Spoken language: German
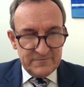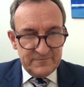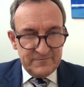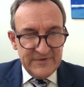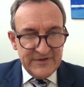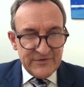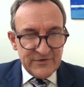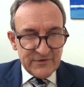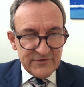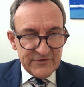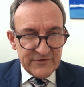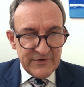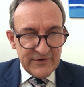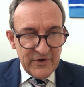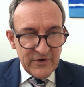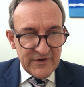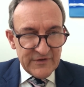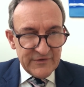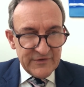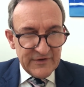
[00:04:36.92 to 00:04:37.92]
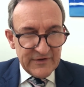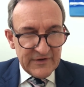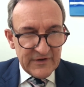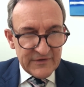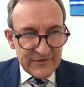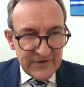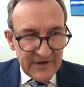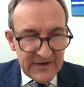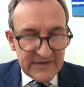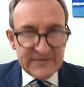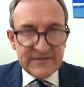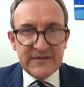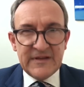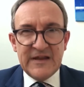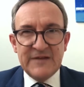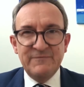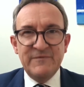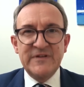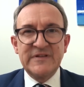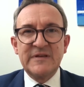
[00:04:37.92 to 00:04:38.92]
wie gesagt, Sie können sich entscheiden,
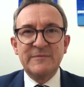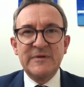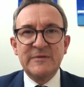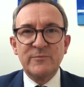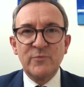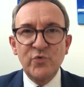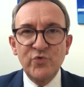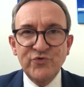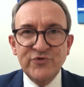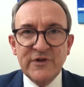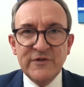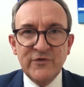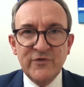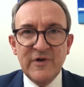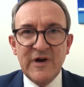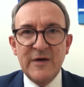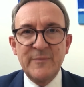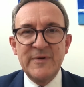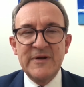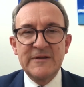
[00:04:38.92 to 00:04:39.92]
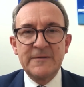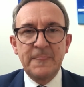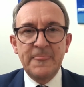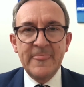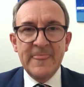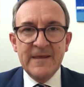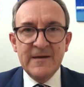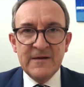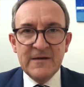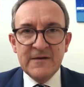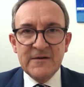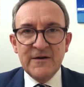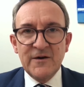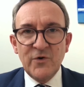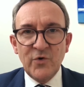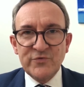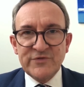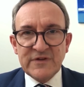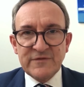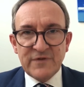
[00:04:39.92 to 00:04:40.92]
entweder mit Mustern zu arbeiten
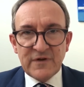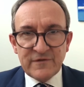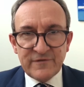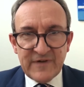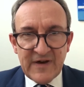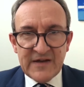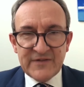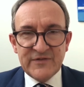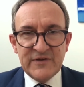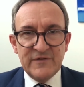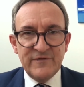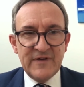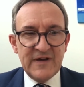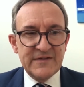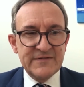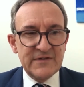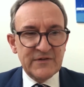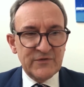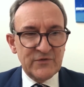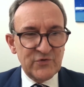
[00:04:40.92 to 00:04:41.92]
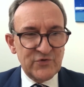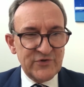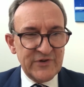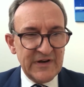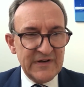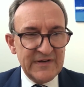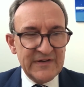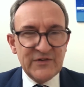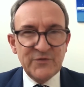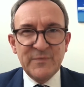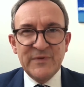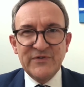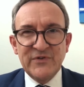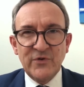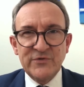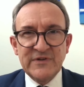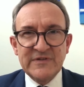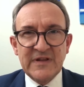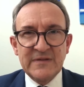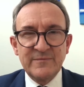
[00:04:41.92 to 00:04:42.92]
oder einen Verfahrenshilfeantrag zu stellen,
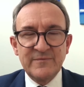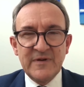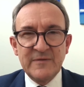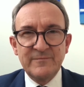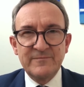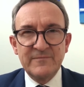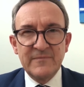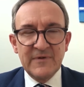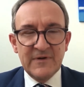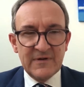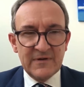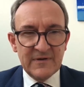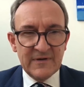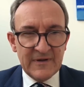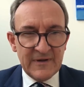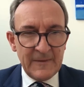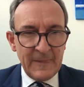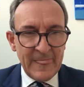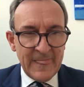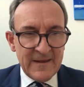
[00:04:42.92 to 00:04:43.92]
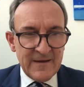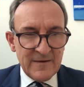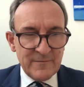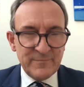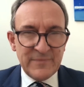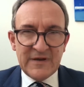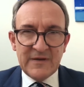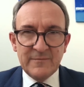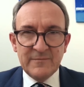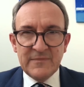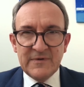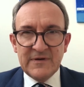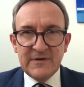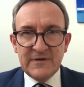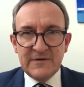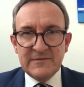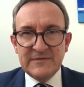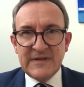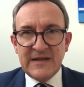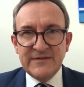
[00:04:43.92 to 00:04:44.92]
insbesondere dann beim, äh, beim
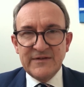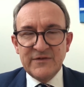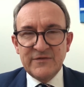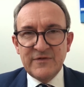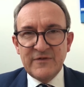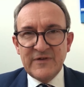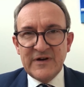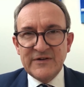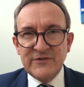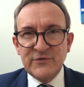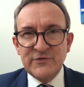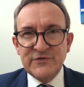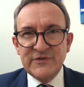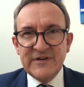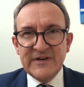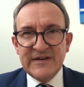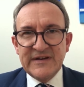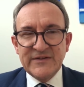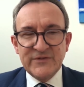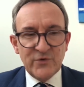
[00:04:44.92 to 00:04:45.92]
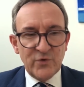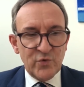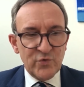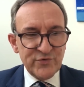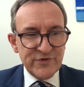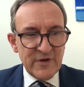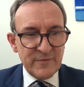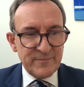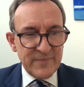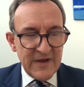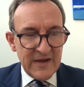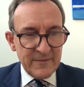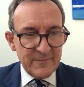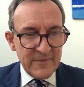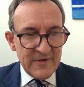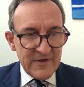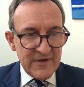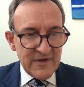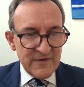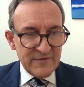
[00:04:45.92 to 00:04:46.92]
äh, Landesverwaltungsgericht oder
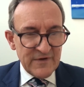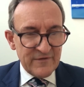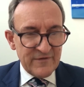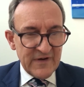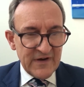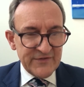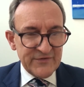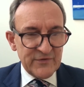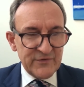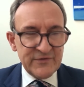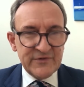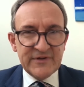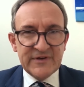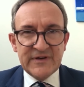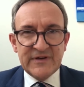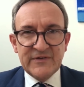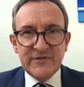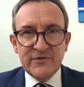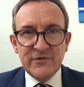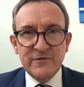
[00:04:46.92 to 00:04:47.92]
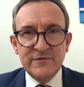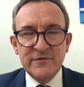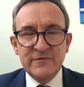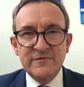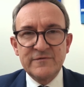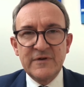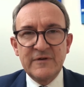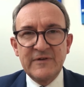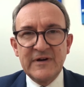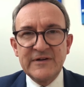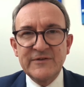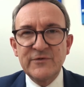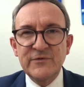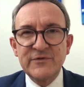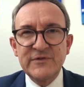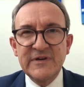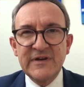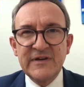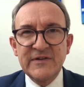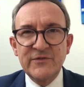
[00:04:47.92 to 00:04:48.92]
beim Verfassungsgerichtshof und
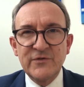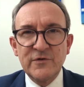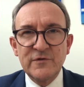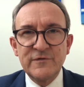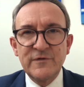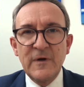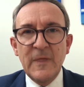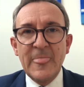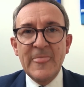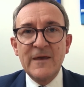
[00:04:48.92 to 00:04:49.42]
Verwaltungsgerichtshof.